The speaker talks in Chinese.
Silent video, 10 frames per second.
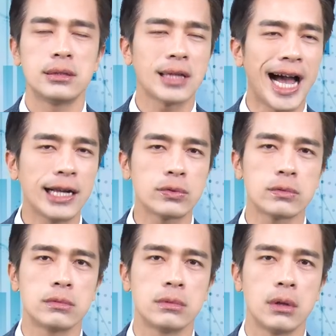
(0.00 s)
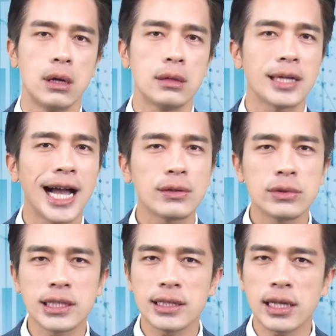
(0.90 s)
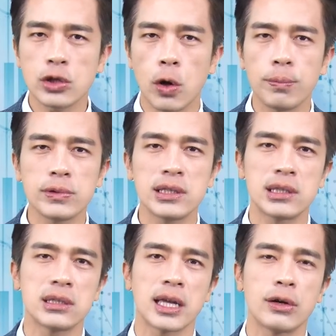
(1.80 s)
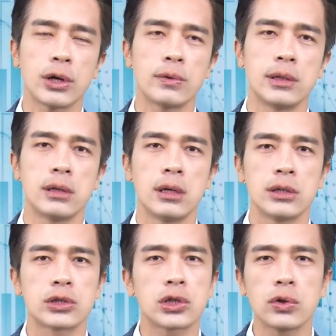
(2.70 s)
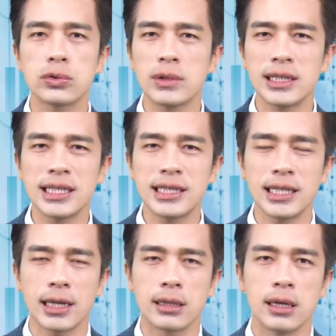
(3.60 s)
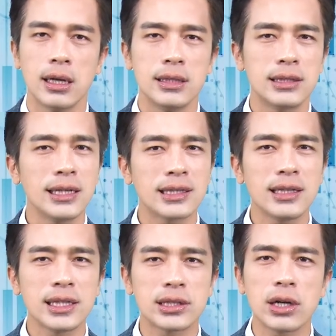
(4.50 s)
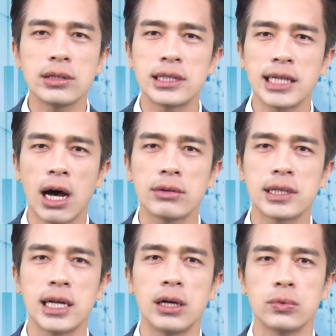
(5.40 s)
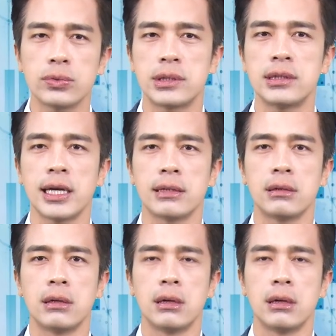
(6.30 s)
台股，台股今天同步是止跌回稳，守住了季线。今天整体只有小跌了五十点。